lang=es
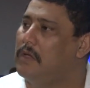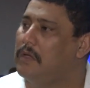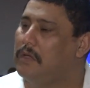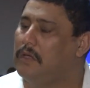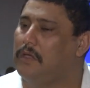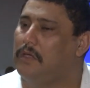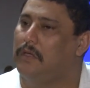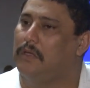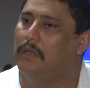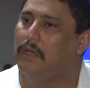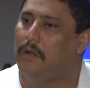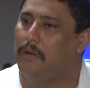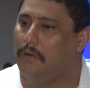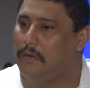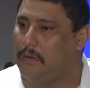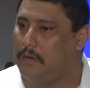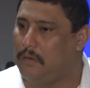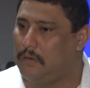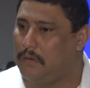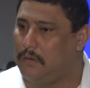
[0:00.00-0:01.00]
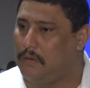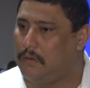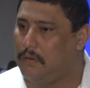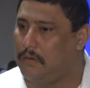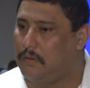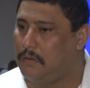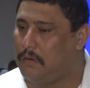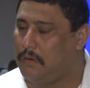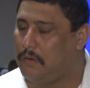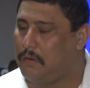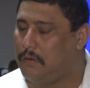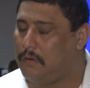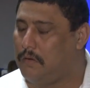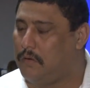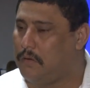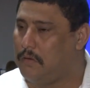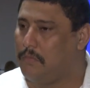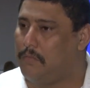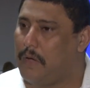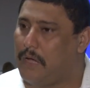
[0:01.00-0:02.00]
Y
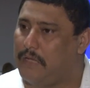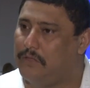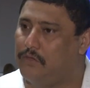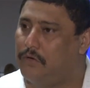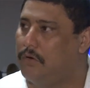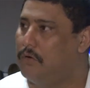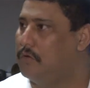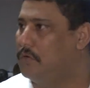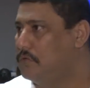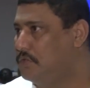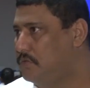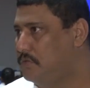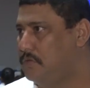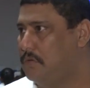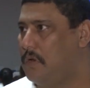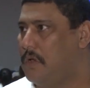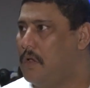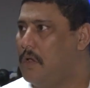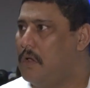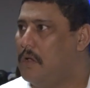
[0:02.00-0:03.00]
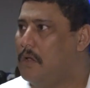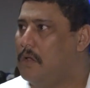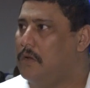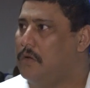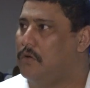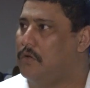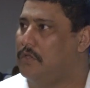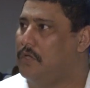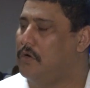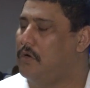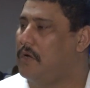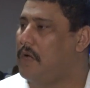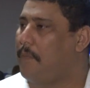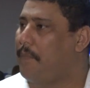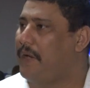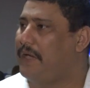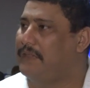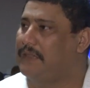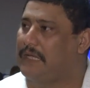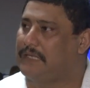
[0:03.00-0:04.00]
los maestros nos dieron
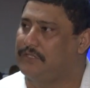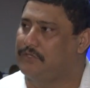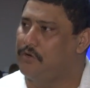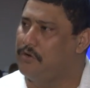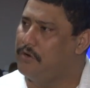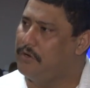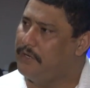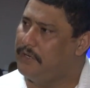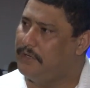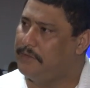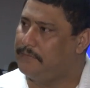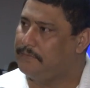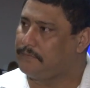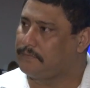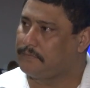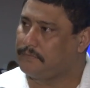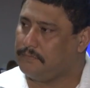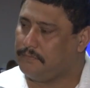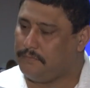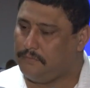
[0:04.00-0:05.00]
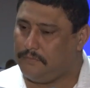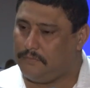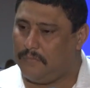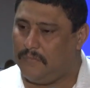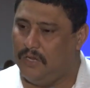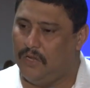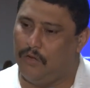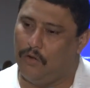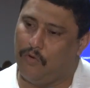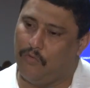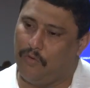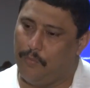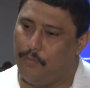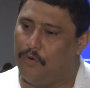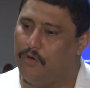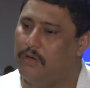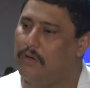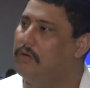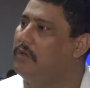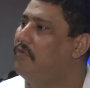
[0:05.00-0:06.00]
capacitaciones y nos
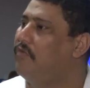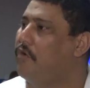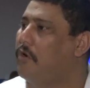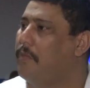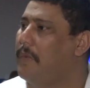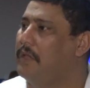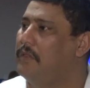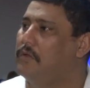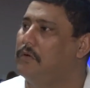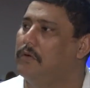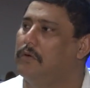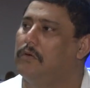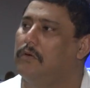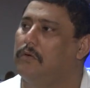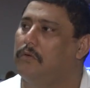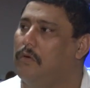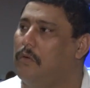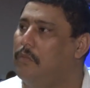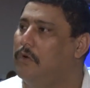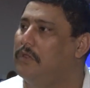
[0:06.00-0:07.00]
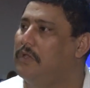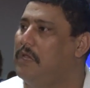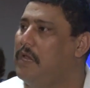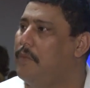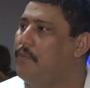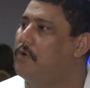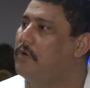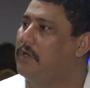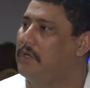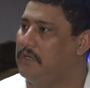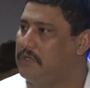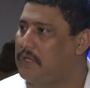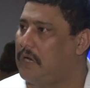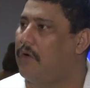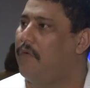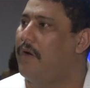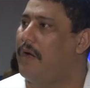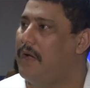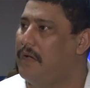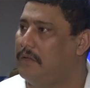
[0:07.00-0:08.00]
fuimos informando cómo teníamos que ir
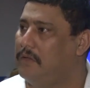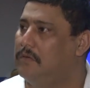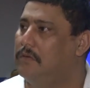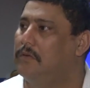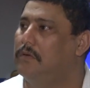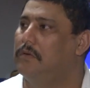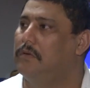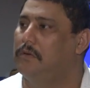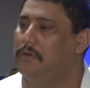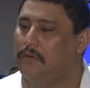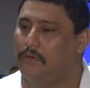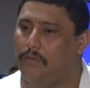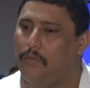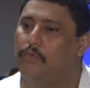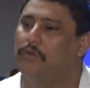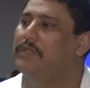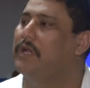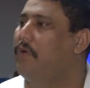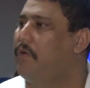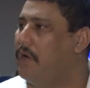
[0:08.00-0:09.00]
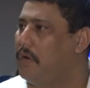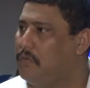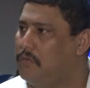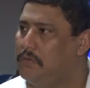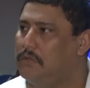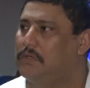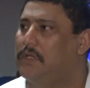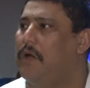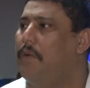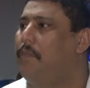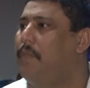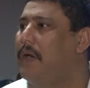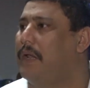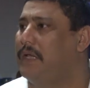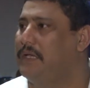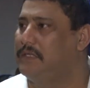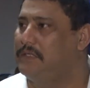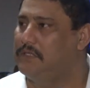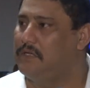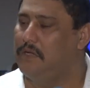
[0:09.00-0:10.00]
trabajando, cómo trabajar con
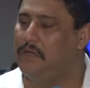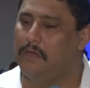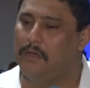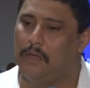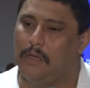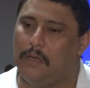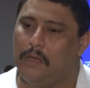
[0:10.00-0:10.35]
transparencia.